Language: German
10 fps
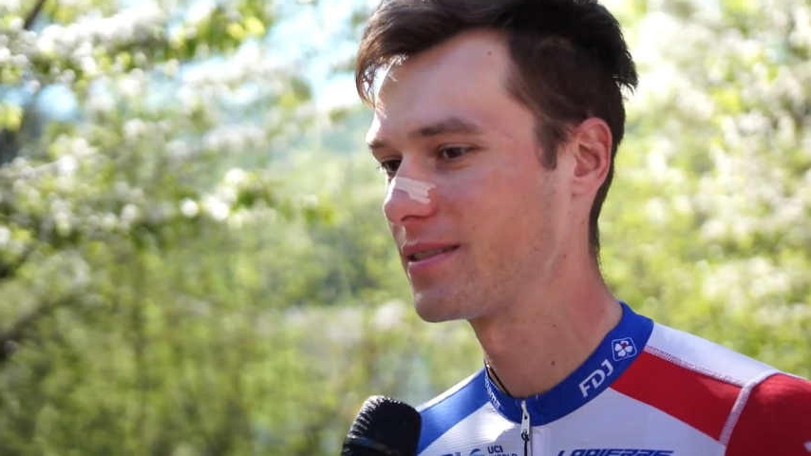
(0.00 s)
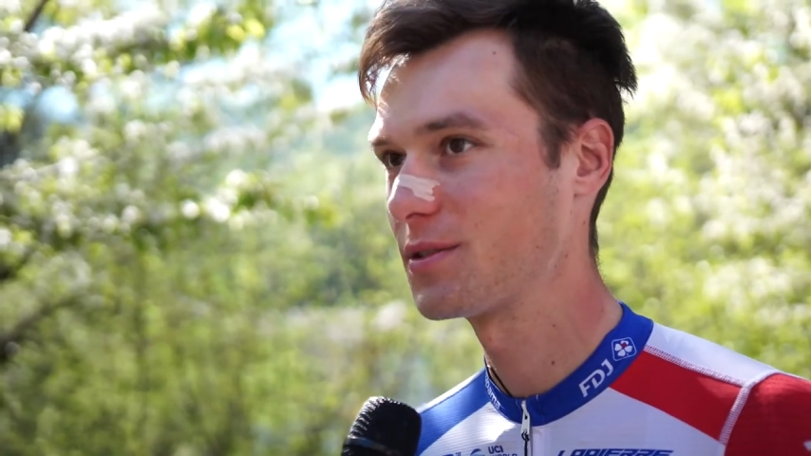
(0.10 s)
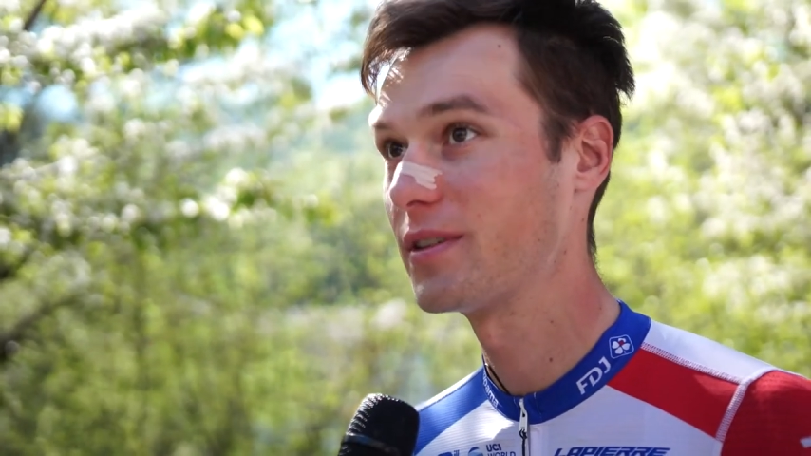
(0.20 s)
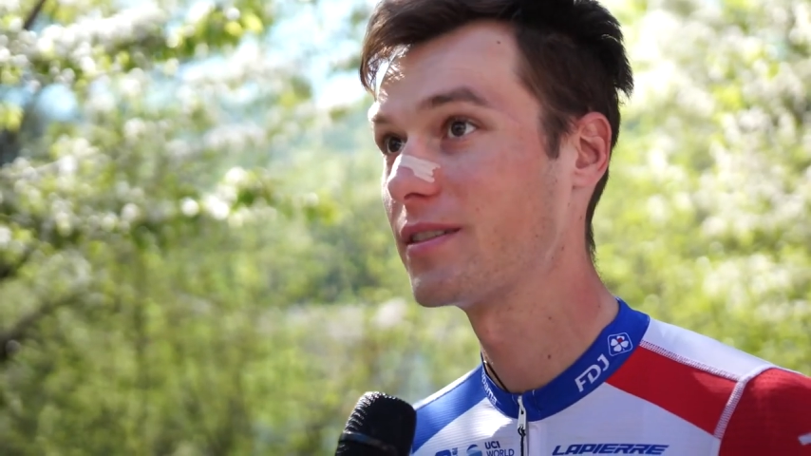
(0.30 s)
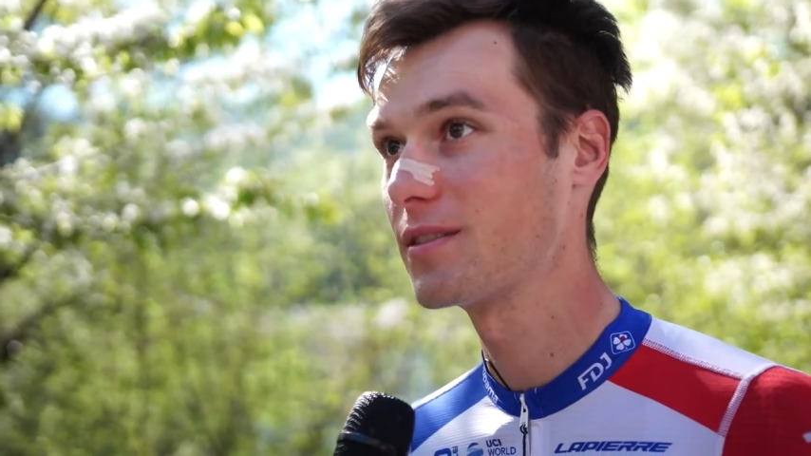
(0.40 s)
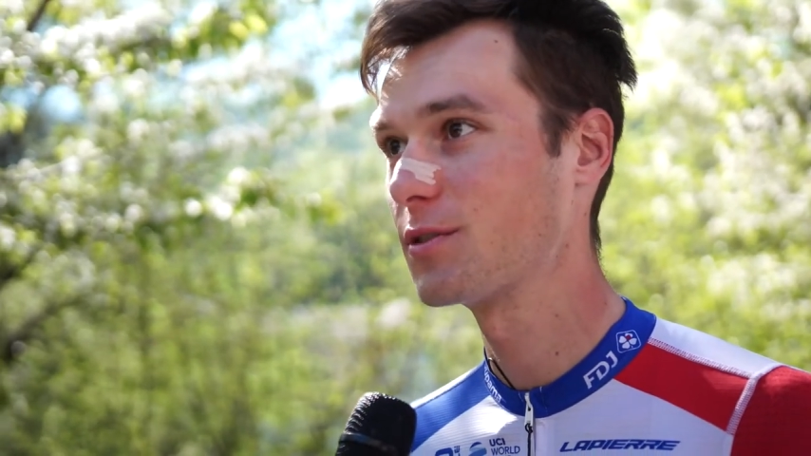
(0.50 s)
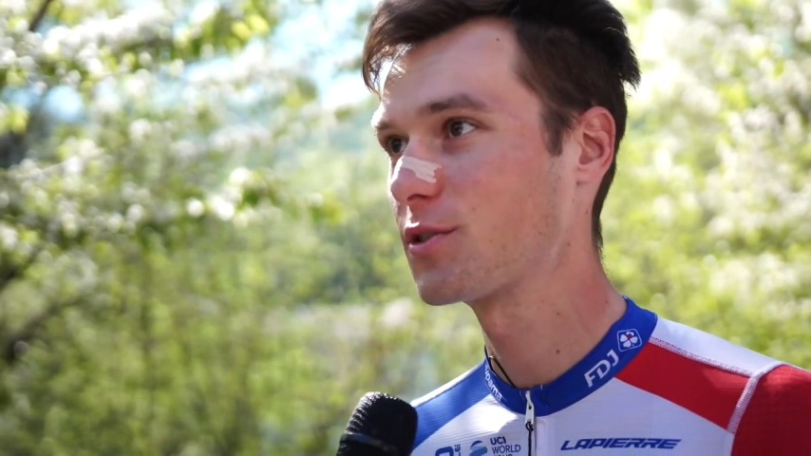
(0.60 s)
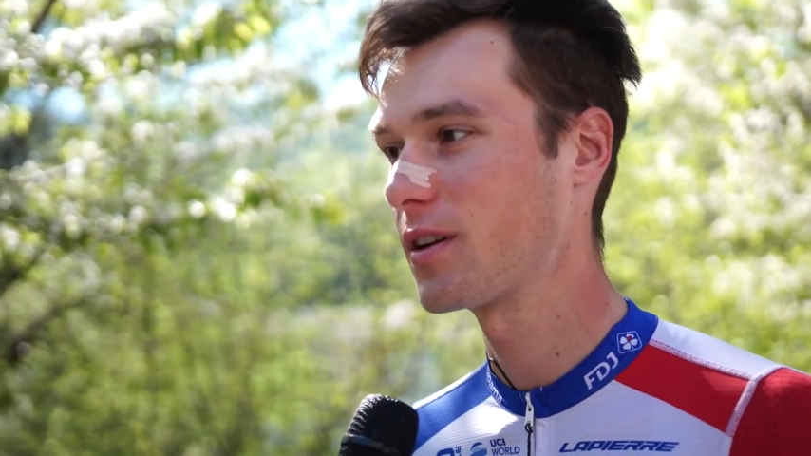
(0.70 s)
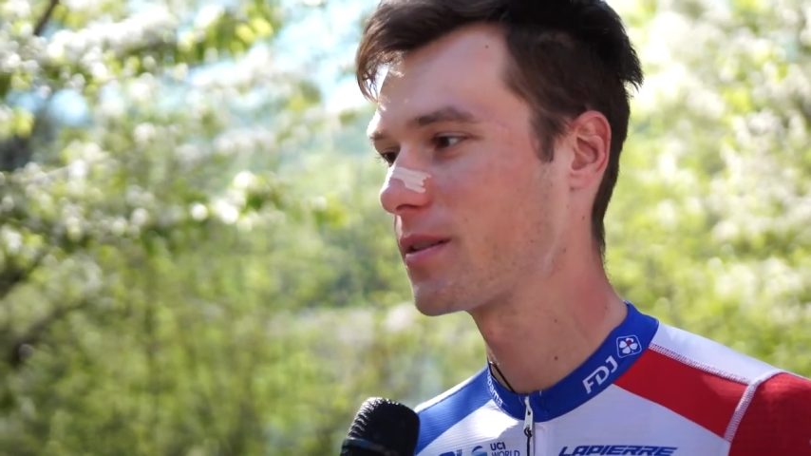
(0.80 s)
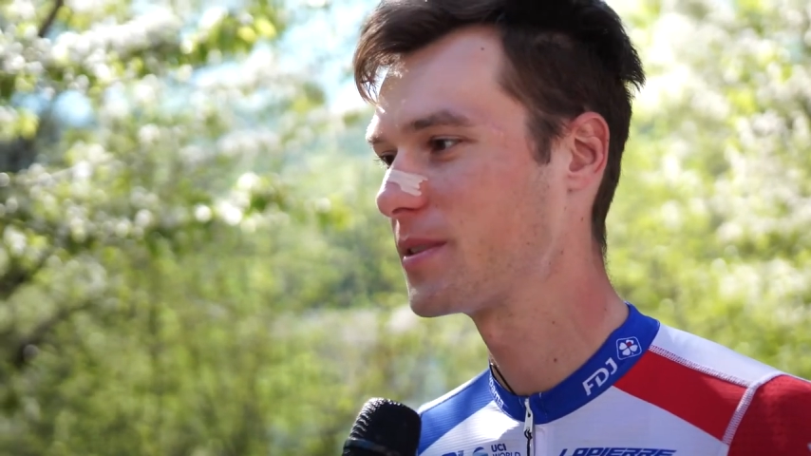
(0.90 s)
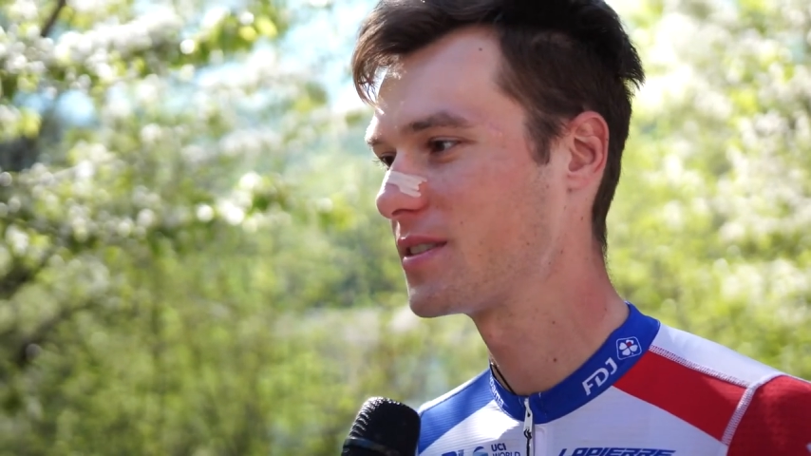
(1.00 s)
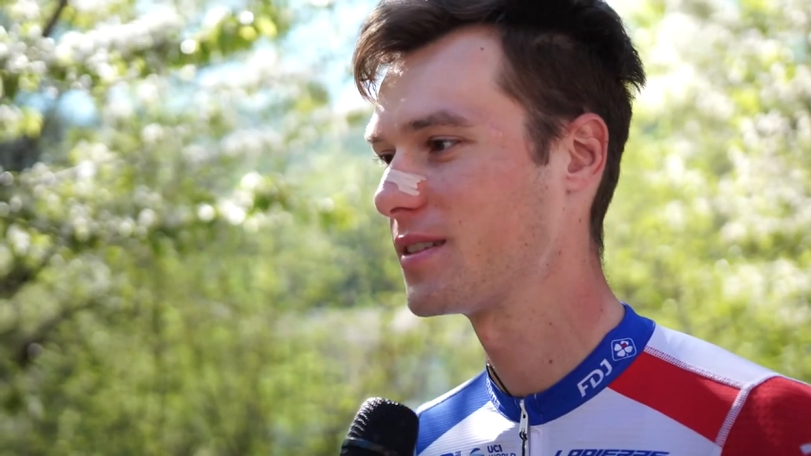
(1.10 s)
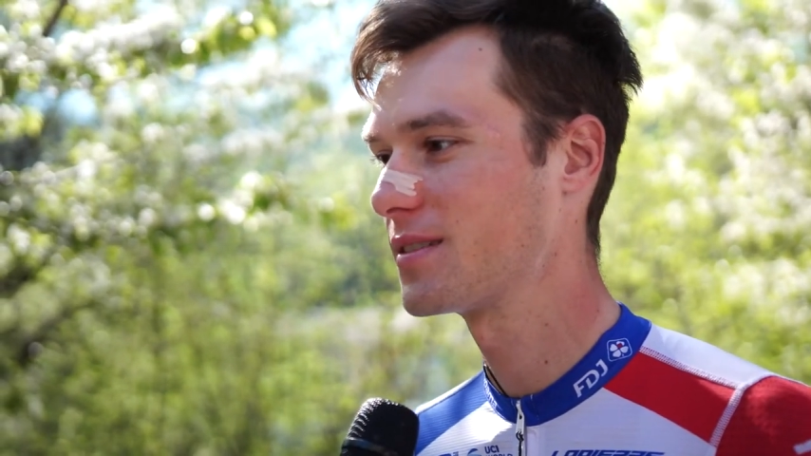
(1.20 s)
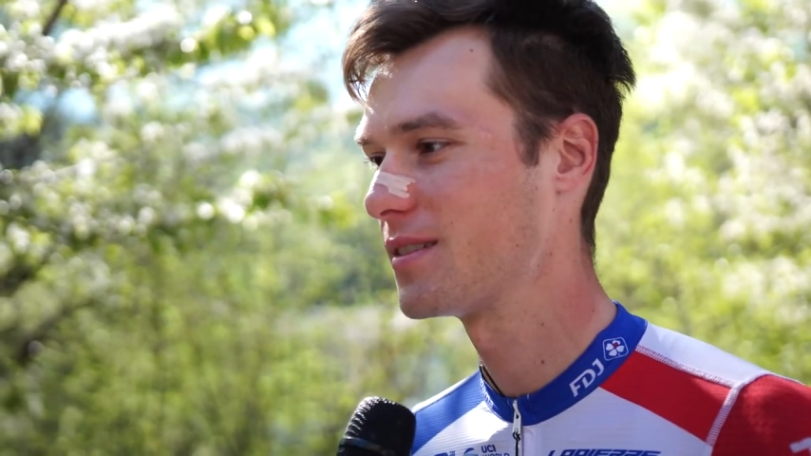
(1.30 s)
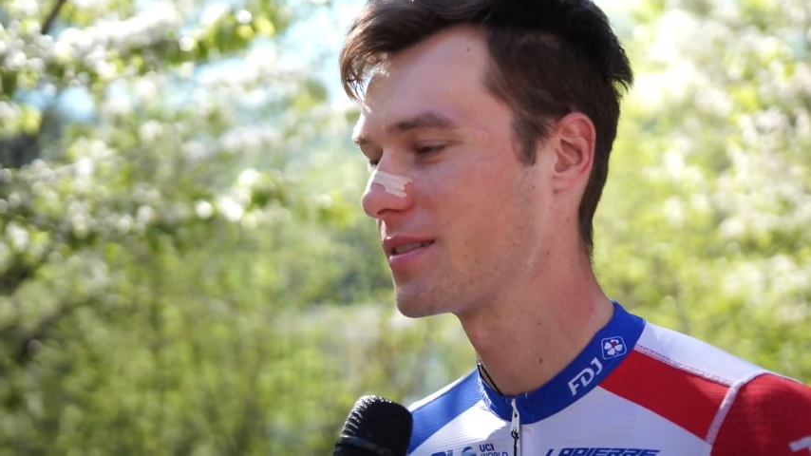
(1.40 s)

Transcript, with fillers: so erst stark besetzt